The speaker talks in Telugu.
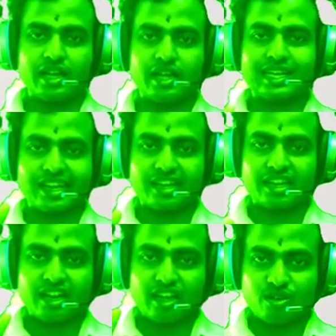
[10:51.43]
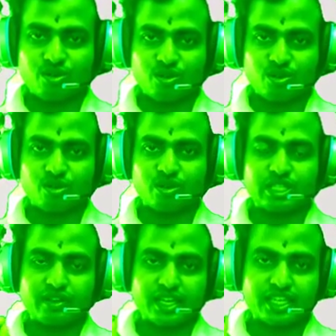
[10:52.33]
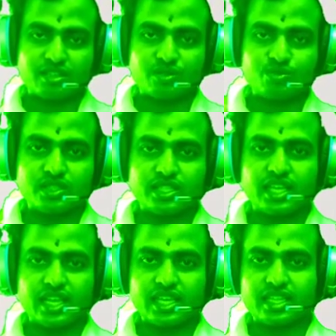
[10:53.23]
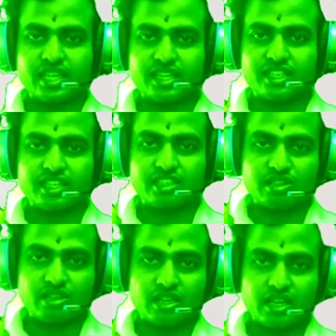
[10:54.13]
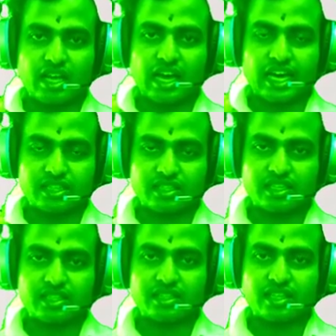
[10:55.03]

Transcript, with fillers: నరనరాల్లో ద్వేషం ఉంది అనే దానికి ఇది అత్యంత